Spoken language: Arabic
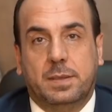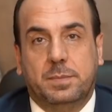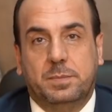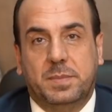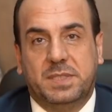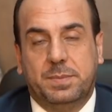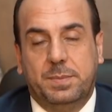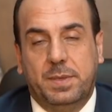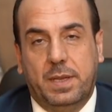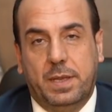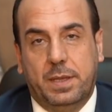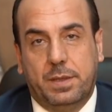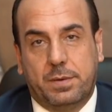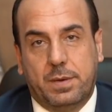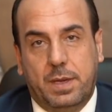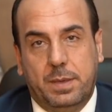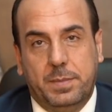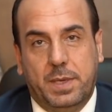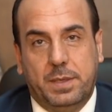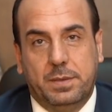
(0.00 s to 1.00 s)
بسم الله
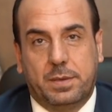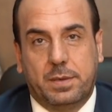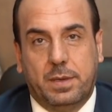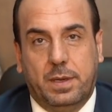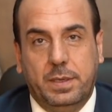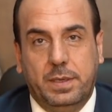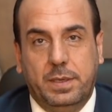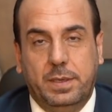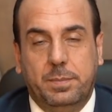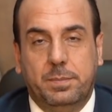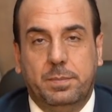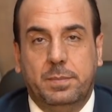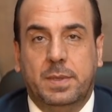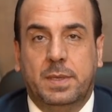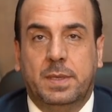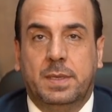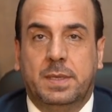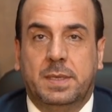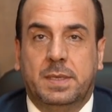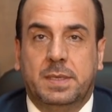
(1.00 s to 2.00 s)
الرحمن الرحيم
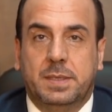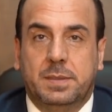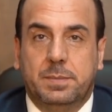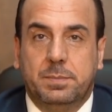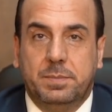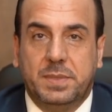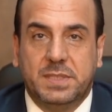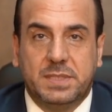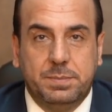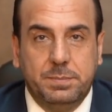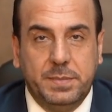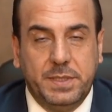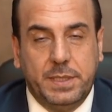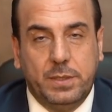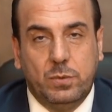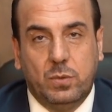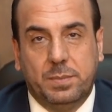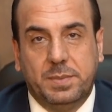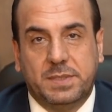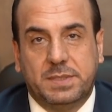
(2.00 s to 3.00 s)

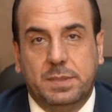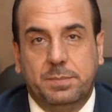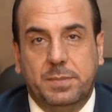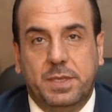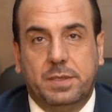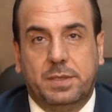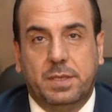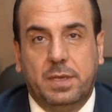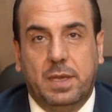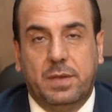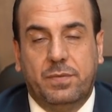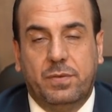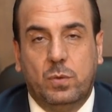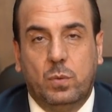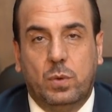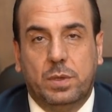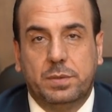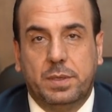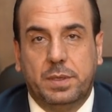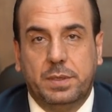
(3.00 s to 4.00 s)
باسمي وباسم الائتلاف
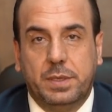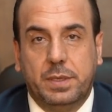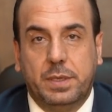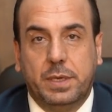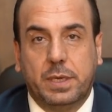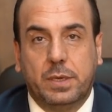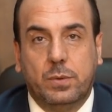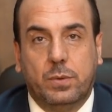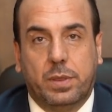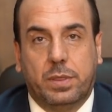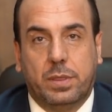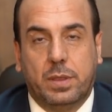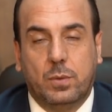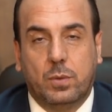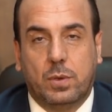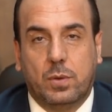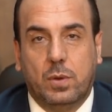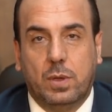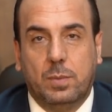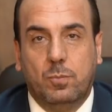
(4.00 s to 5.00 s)
الوطني لقوى
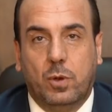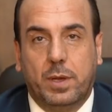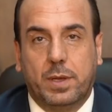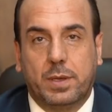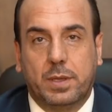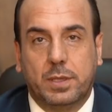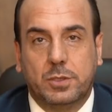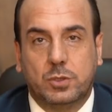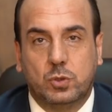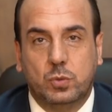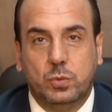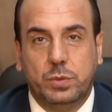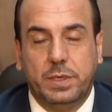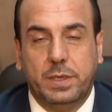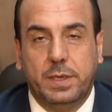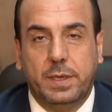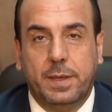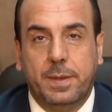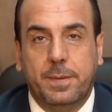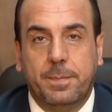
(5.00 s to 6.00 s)
الثورة والمعارضة
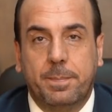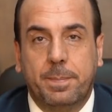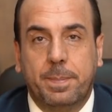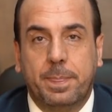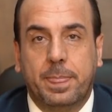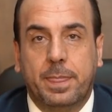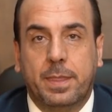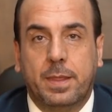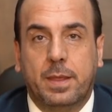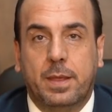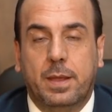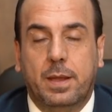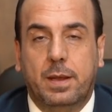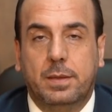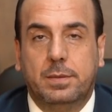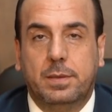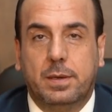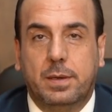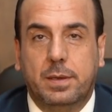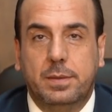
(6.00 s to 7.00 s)
السورية
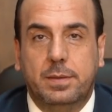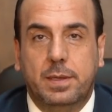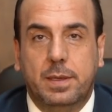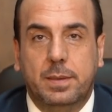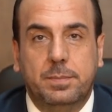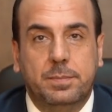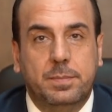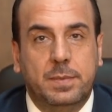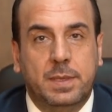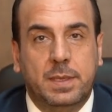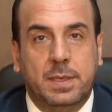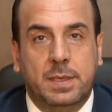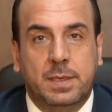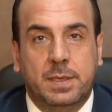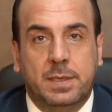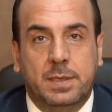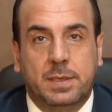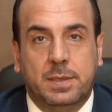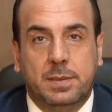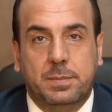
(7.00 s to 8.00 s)
أتقدم
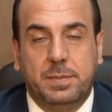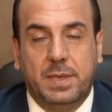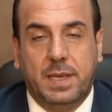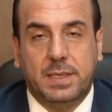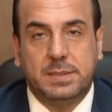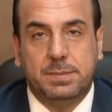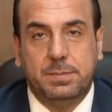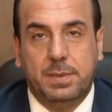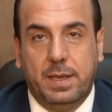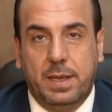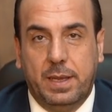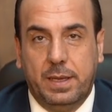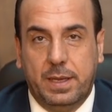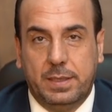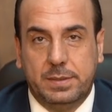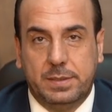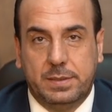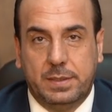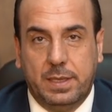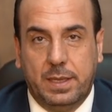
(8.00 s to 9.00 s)
بأسمى
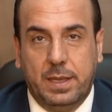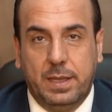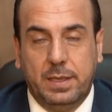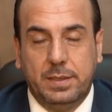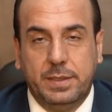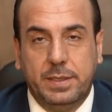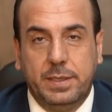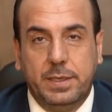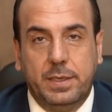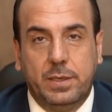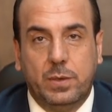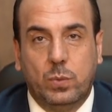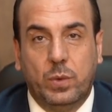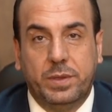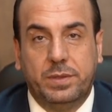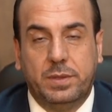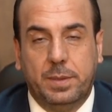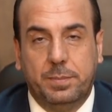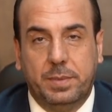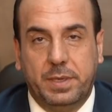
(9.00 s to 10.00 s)
آيات التهاني
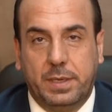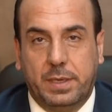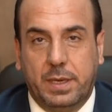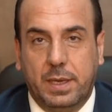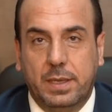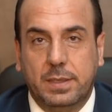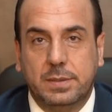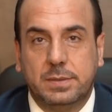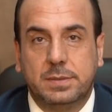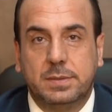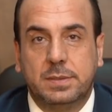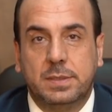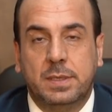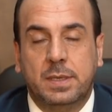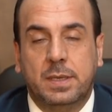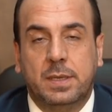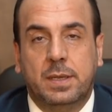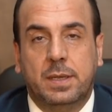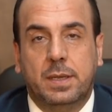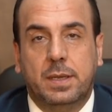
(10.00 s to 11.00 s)
والتبريكات
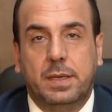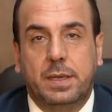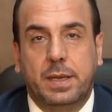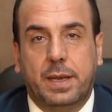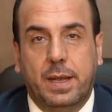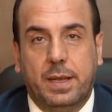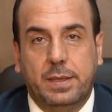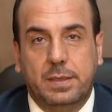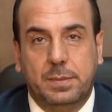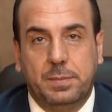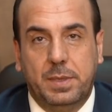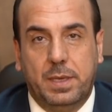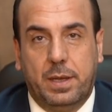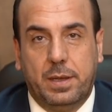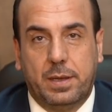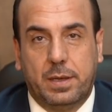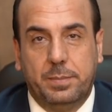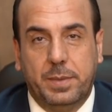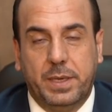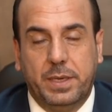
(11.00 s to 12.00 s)
لخادم
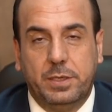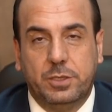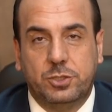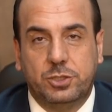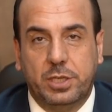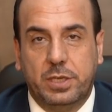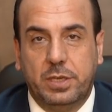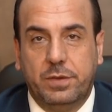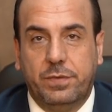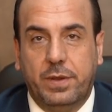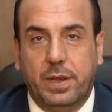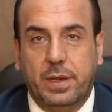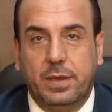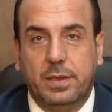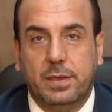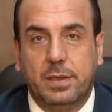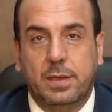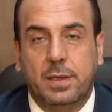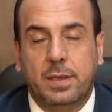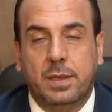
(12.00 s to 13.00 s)
الحرمين
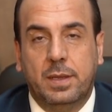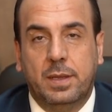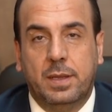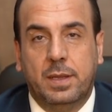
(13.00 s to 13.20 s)
الشريفين